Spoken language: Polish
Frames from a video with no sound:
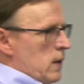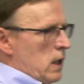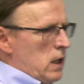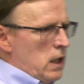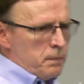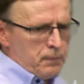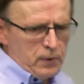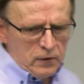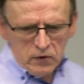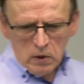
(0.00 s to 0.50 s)

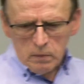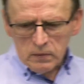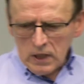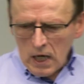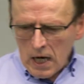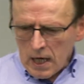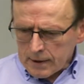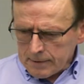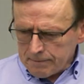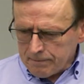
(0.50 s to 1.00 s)
ja powiem
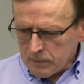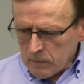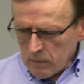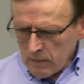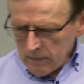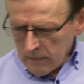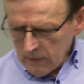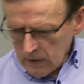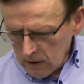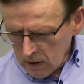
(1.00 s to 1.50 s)
tak.
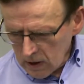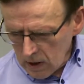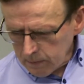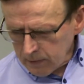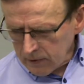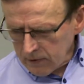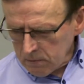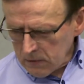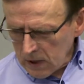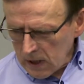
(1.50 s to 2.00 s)
Ja
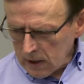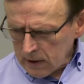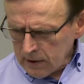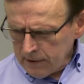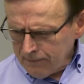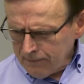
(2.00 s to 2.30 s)
powiem tak.